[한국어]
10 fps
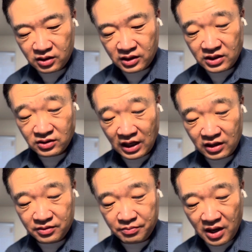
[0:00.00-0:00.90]
그래서
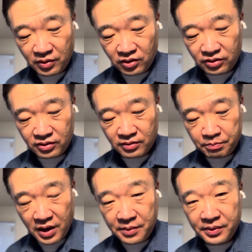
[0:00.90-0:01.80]
나는 매번
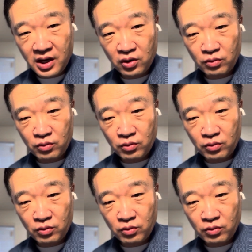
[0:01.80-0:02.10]
패배하고